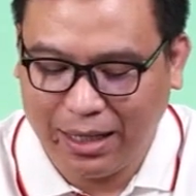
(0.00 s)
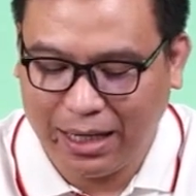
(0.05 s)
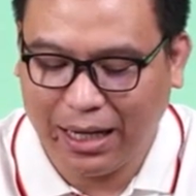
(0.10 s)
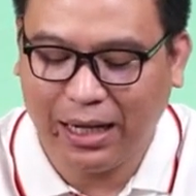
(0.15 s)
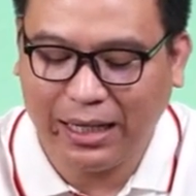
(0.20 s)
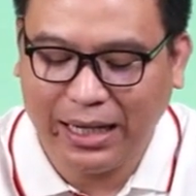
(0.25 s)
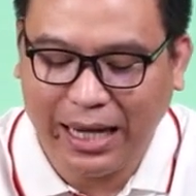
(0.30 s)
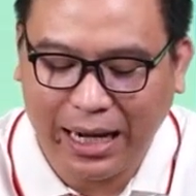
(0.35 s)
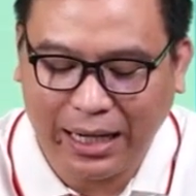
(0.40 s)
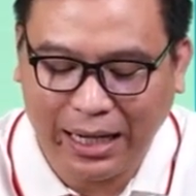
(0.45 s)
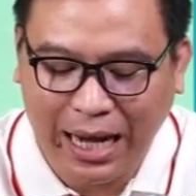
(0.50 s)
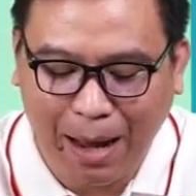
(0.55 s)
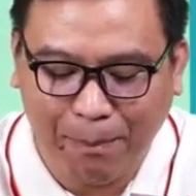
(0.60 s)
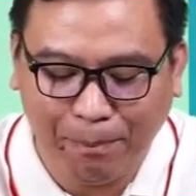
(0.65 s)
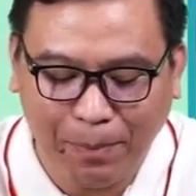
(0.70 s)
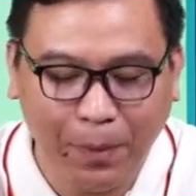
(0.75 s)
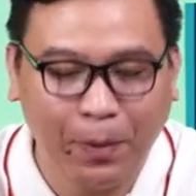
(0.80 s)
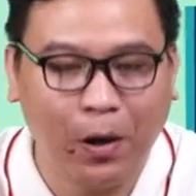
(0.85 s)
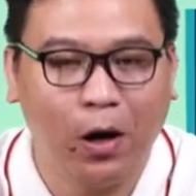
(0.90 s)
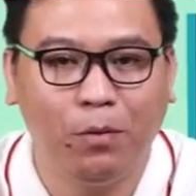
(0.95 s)
นักเรียน
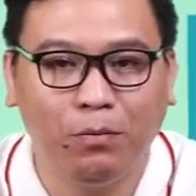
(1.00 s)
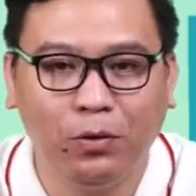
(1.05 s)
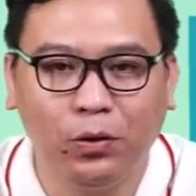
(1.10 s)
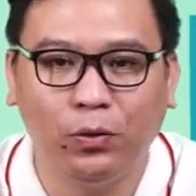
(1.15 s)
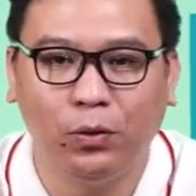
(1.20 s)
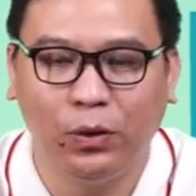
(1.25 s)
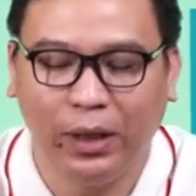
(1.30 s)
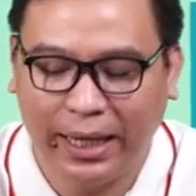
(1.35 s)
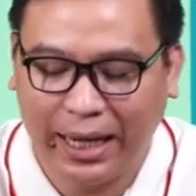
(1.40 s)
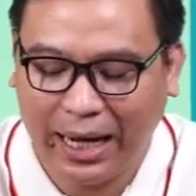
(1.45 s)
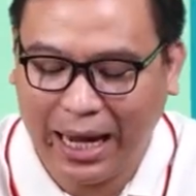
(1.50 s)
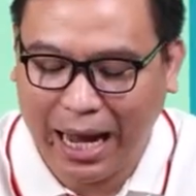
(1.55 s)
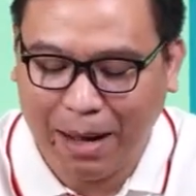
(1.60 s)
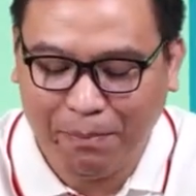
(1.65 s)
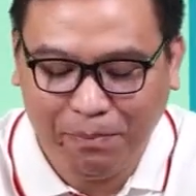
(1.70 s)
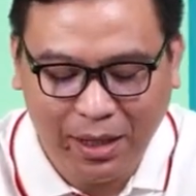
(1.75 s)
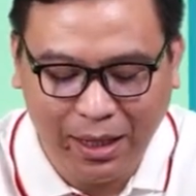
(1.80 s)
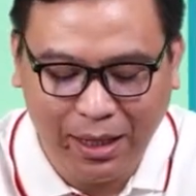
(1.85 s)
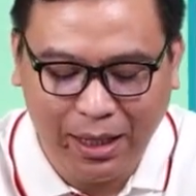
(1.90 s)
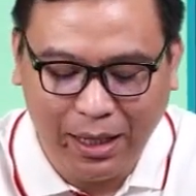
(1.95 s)
ทำไปพร้อมครูเลยนะครั
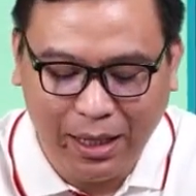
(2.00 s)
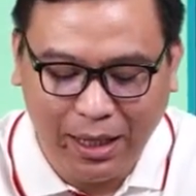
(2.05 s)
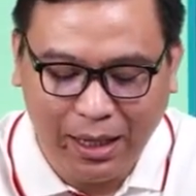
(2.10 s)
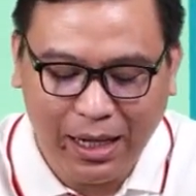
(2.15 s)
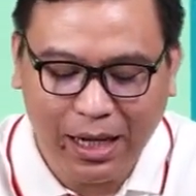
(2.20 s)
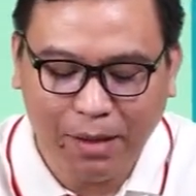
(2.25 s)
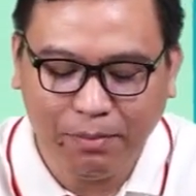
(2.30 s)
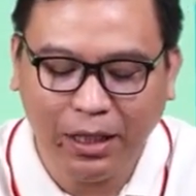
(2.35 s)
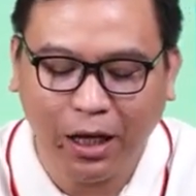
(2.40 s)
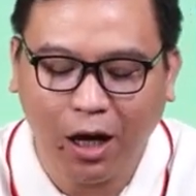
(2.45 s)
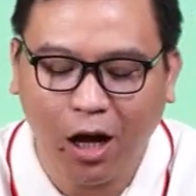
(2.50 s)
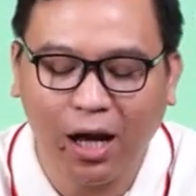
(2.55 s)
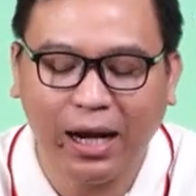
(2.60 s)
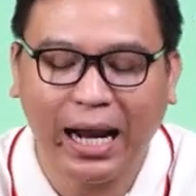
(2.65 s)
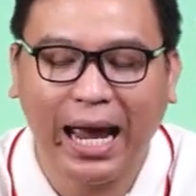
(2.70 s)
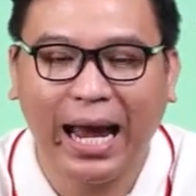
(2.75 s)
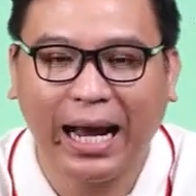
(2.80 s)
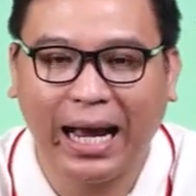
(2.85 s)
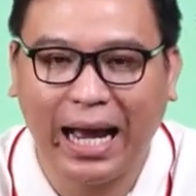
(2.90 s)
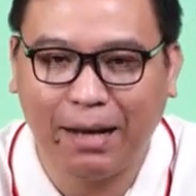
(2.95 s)
บ เริ่มที่ข้อ
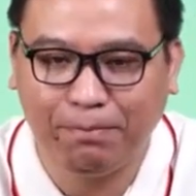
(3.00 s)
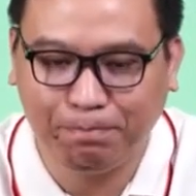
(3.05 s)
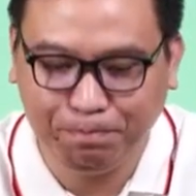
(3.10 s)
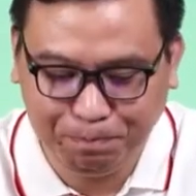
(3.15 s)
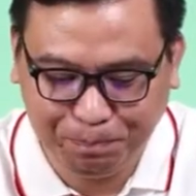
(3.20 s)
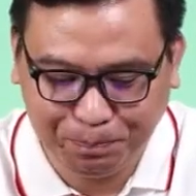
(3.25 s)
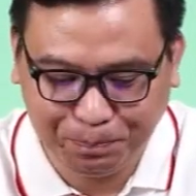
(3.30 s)
แรกครับ